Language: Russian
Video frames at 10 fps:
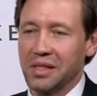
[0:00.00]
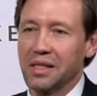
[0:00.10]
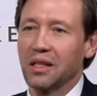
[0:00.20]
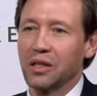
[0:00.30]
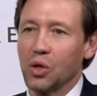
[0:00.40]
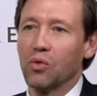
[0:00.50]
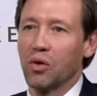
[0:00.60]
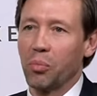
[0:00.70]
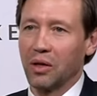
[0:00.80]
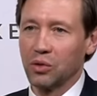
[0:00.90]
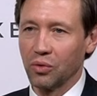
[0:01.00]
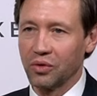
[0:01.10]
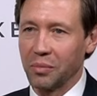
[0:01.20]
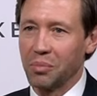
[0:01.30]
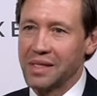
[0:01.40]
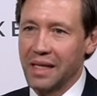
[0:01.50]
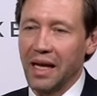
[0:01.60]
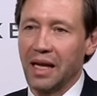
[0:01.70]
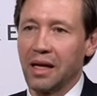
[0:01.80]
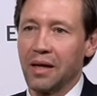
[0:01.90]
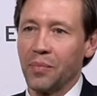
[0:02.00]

делать новые продукты быстрее